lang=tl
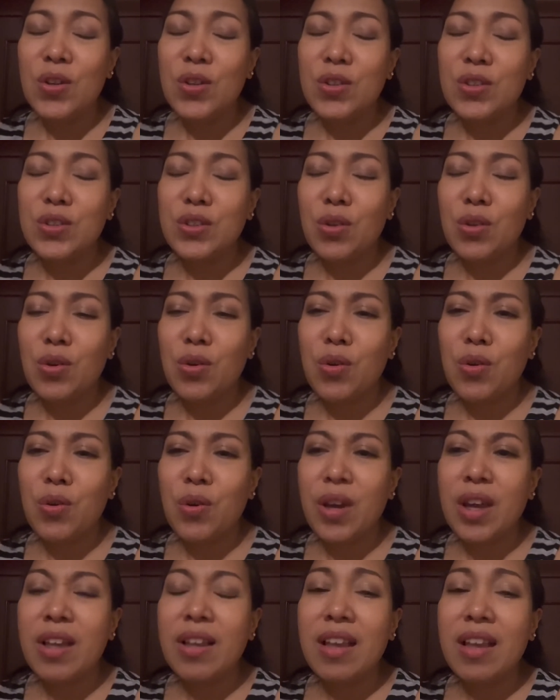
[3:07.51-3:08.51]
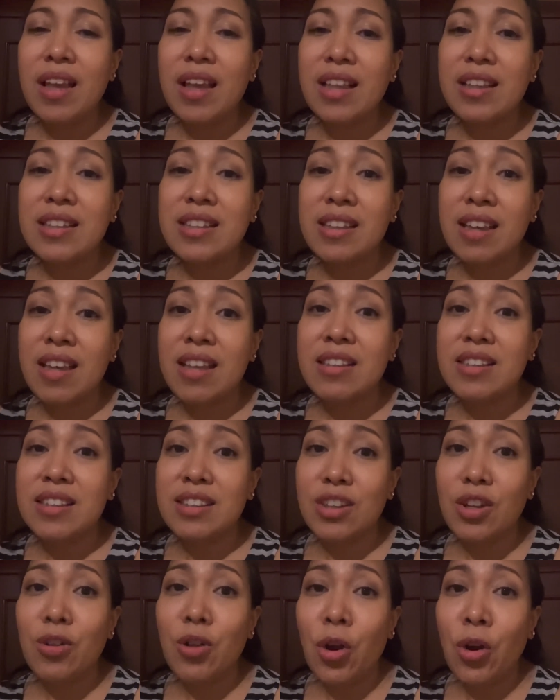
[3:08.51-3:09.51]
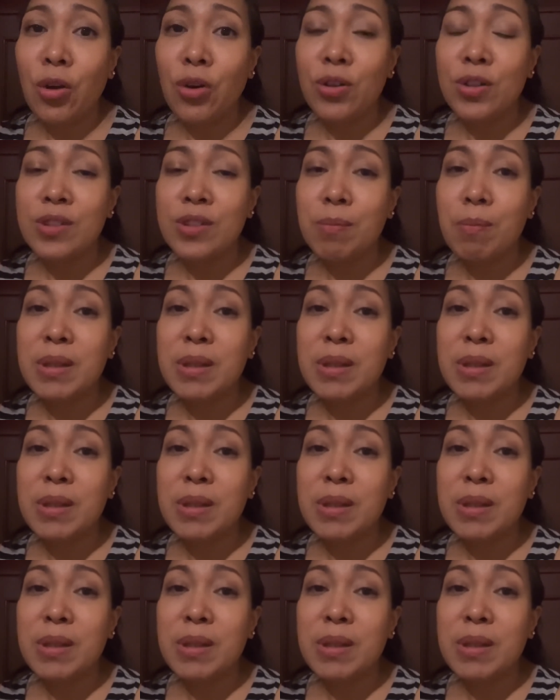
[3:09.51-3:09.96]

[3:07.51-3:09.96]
So it it's it still hurts.